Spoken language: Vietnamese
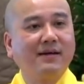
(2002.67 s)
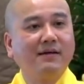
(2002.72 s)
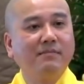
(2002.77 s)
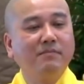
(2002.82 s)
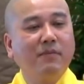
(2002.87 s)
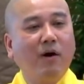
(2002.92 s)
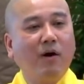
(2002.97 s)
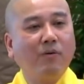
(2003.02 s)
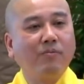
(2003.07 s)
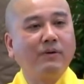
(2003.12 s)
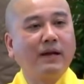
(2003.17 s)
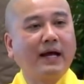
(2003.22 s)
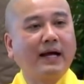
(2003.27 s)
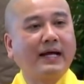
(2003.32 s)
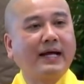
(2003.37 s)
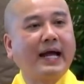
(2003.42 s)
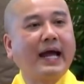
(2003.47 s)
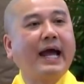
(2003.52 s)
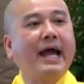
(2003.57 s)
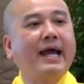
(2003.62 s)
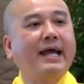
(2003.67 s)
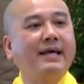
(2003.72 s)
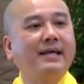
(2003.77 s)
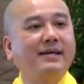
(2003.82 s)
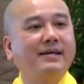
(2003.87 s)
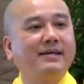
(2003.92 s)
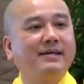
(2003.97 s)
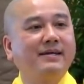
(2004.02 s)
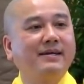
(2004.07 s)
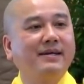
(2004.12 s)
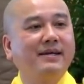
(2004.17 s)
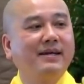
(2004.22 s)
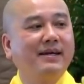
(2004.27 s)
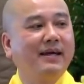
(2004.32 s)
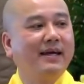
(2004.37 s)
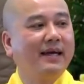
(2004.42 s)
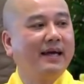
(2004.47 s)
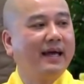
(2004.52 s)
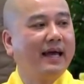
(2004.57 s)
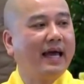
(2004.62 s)
Một là khai,
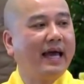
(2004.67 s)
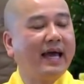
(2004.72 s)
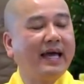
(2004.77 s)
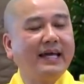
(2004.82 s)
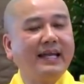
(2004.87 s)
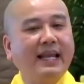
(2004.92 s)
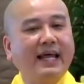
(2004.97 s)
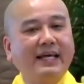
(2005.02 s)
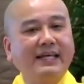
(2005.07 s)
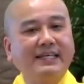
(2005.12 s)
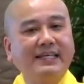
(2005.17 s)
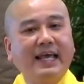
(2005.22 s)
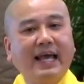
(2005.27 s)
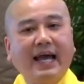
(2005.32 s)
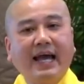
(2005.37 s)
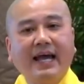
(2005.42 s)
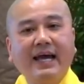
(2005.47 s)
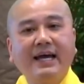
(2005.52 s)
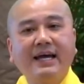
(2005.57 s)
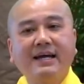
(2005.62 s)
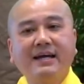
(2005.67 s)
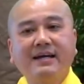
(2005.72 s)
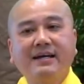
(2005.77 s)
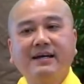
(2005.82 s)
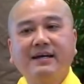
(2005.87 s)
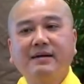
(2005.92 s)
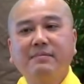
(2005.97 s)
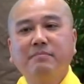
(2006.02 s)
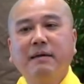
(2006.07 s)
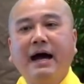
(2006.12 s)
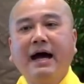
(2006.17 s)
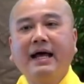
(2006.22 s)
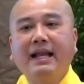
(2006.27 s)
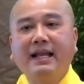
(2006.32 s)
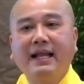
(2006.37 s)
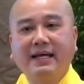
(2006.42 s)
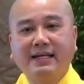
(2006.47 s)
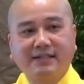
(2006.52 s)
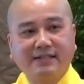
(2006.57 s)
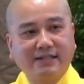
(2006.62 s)
hai là giá, ba
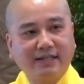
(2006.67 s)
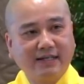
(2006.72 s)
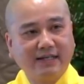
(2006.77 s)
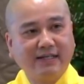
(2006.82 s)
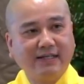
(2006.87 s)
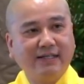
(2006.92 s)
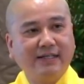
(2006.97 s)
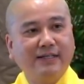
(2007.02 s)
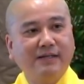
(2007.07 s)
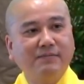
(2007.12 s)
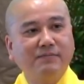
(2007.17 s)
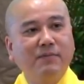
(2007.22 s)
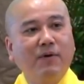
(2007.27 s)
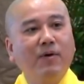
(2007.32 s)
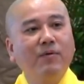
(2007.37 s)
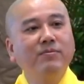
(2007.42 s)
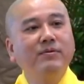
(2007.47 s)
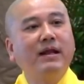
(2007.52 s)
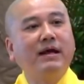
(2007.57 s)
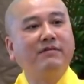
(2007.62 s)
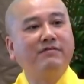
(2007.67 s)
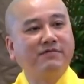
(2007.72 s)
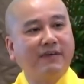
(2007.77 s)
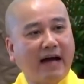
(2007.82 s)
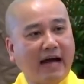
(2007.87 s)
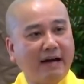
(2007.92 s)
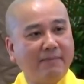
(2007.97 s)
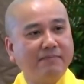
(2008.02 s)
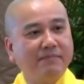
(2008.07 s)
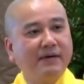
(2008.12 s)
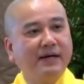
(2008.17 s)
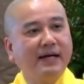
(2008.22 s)
là trì, bốn là phạm.